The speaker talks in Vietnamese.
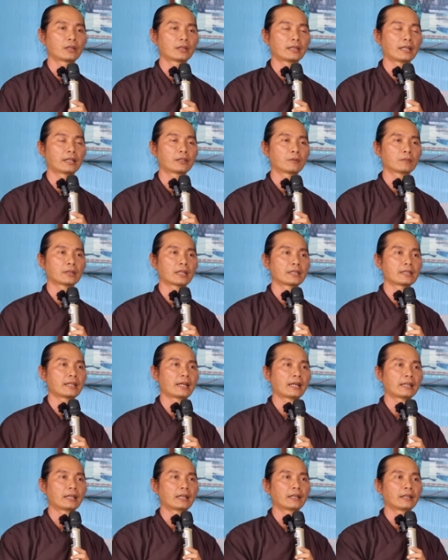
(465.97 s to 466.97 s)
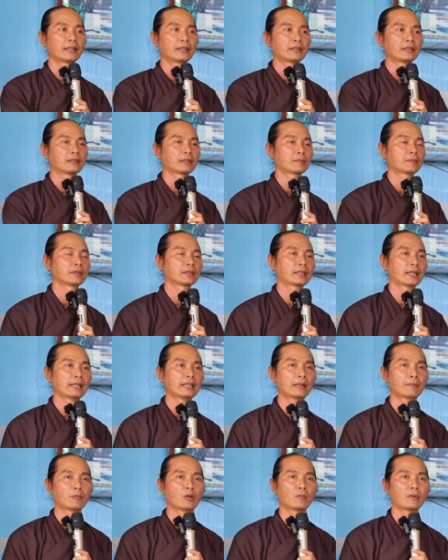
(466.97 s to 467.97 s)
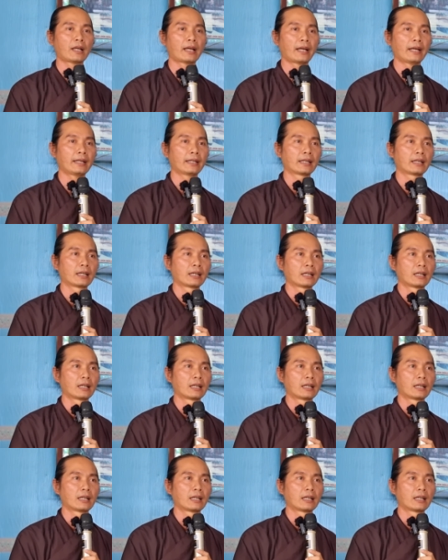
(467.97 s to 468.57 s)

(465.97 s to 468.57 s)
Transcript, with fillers: Đức Thầy chúng ta ra đời được mười tháng hai mươi bốn ngày.